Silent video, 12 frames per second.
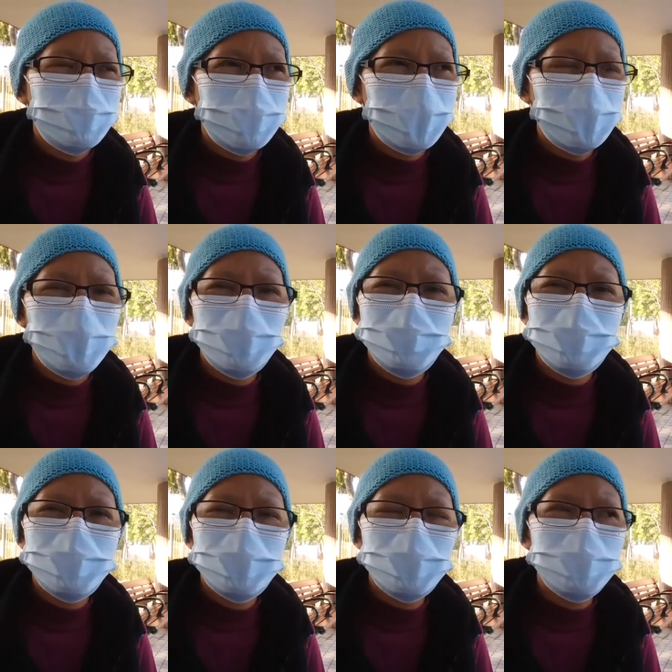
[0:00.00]
but I
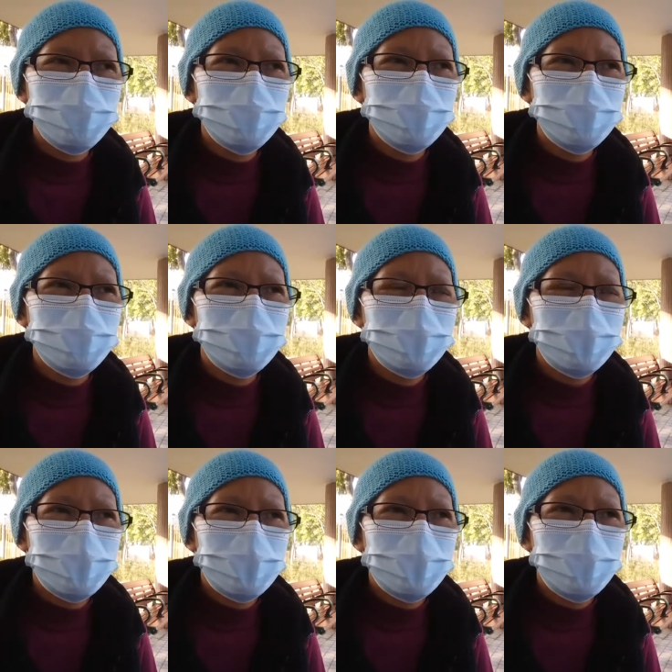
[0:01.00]
waiting
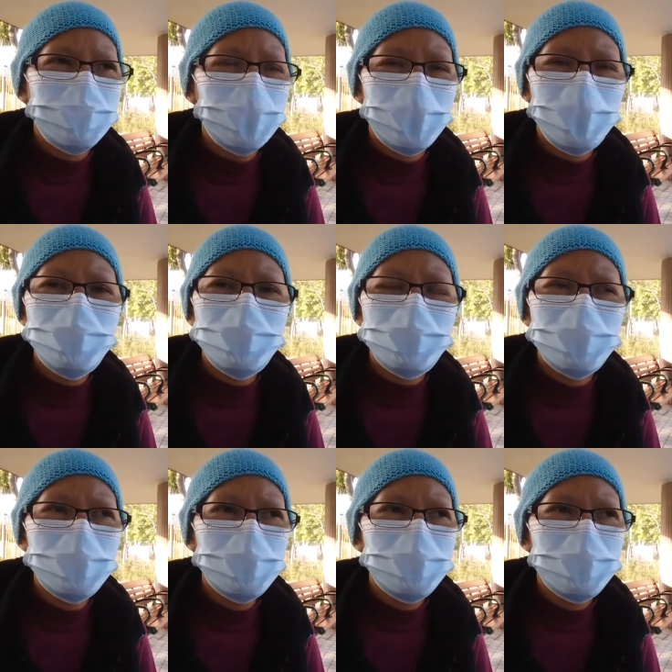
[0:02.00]
a bit
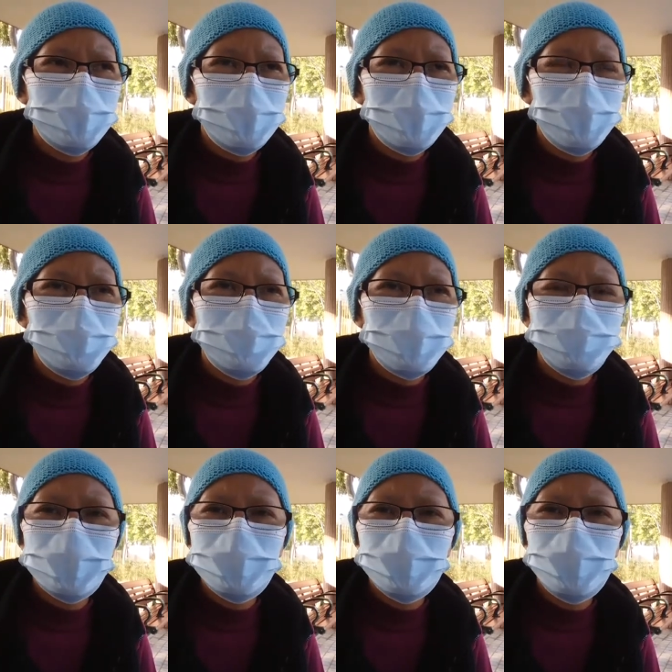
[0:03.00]
longer, almost
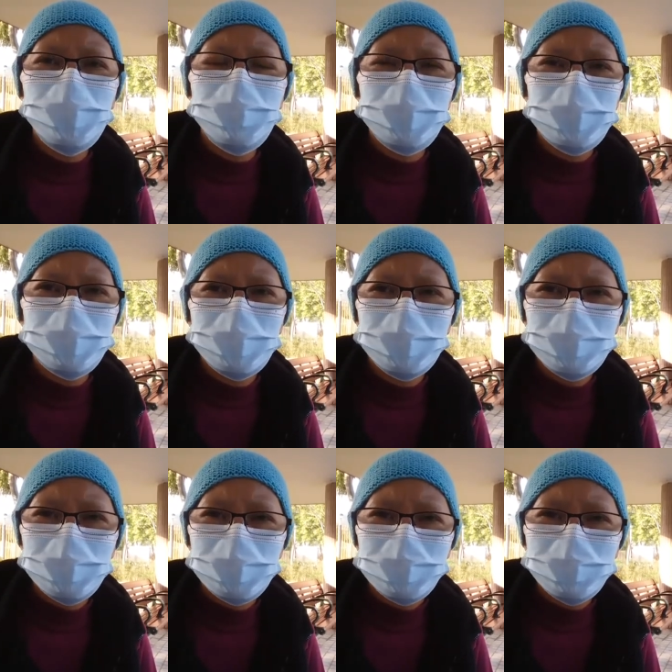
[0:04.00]
one hour,
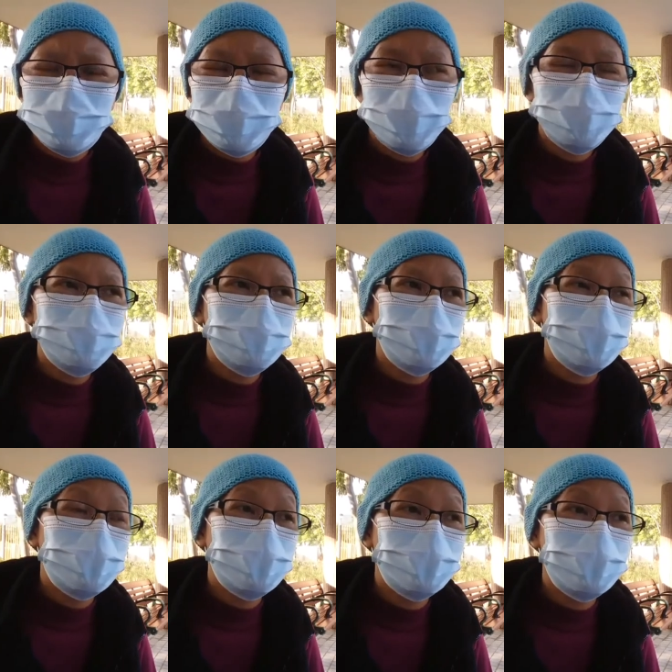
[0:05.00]
because uh,
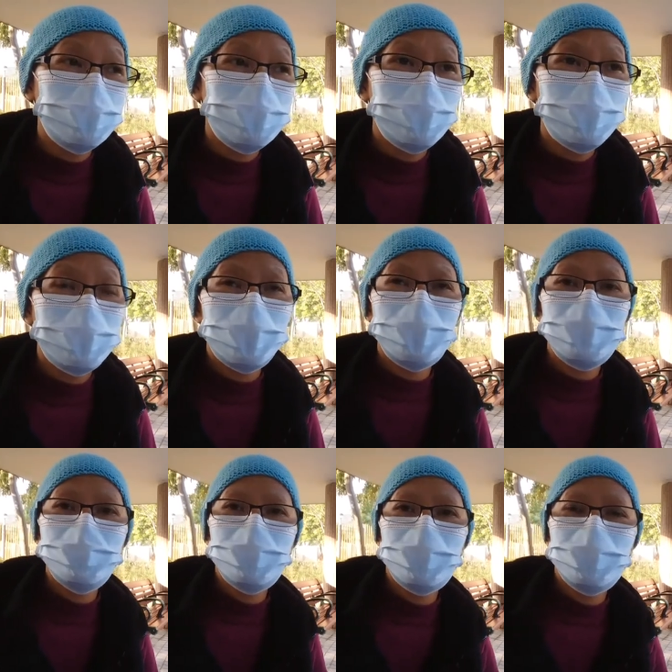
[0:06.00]
the
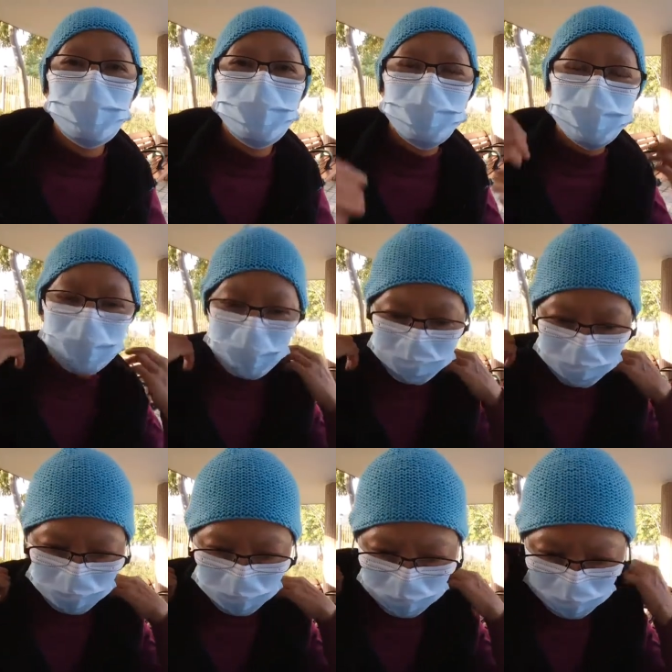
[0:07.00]
early morning still have
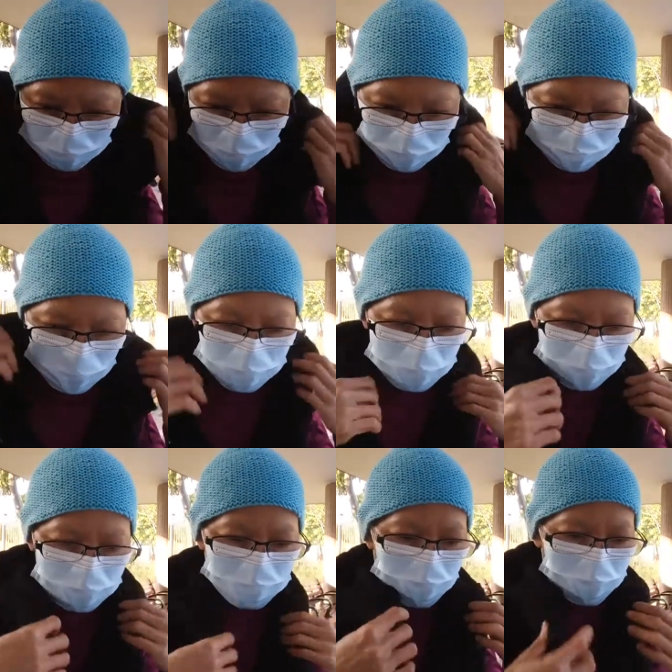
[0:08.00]
the
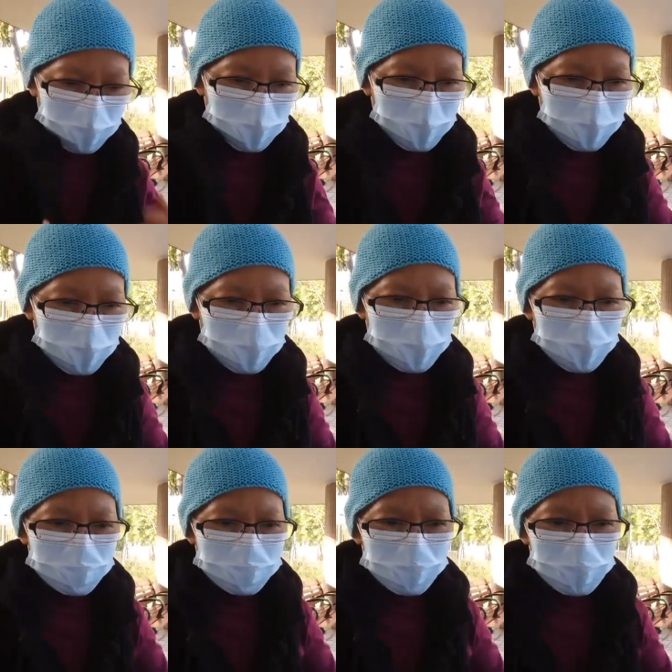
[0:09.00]
pasien
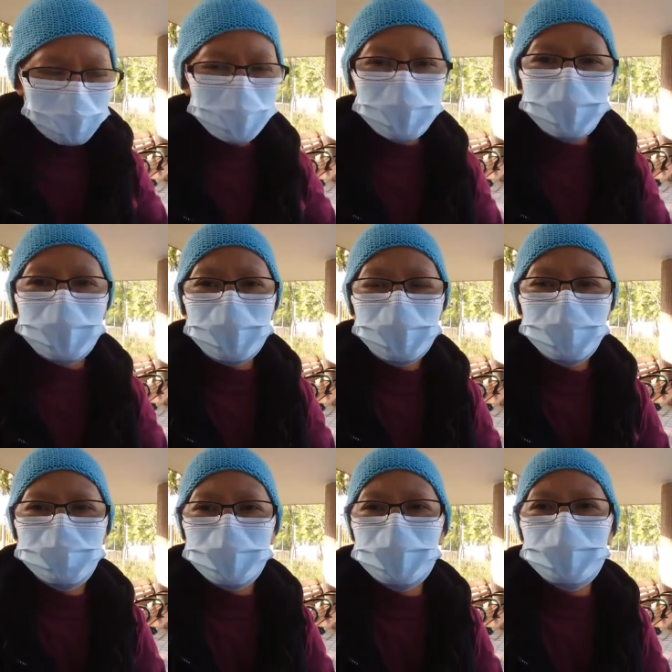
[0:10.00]
uh, quick there,
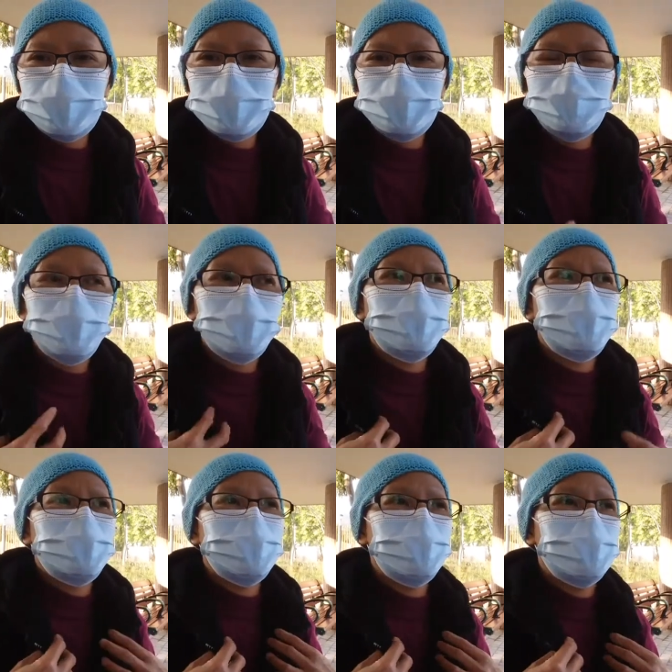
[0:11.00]
many
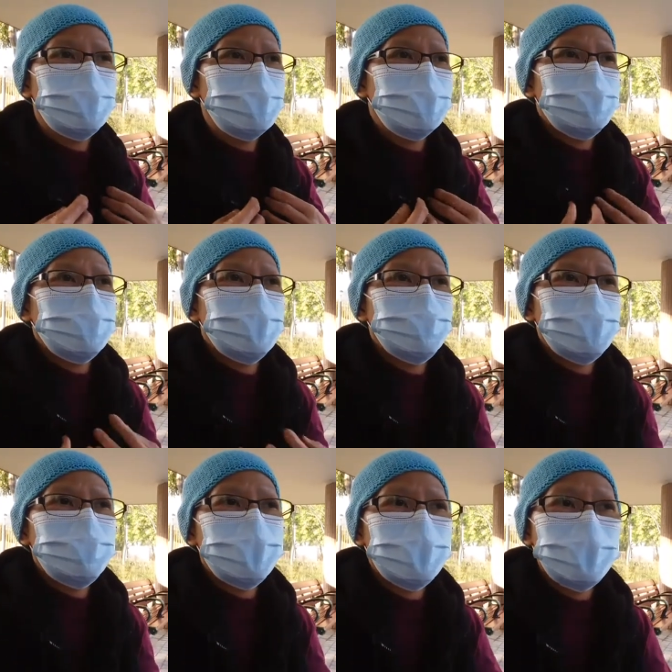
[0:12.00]
many many
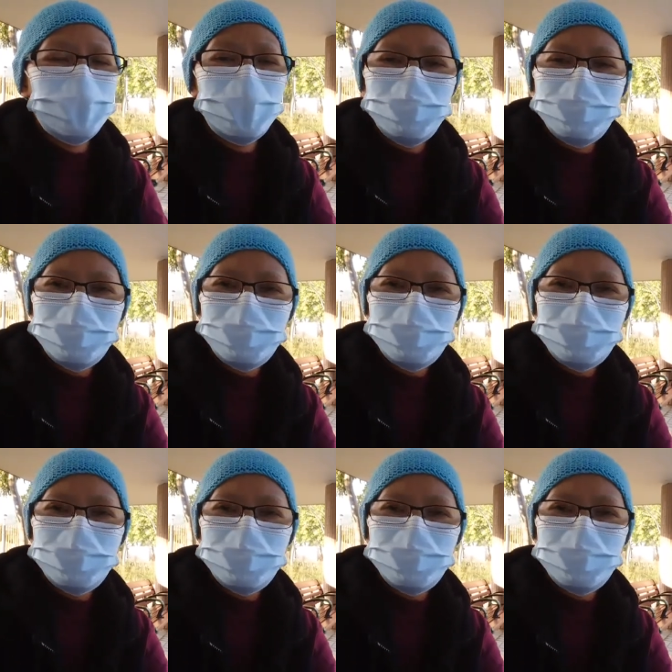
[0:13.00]
people there.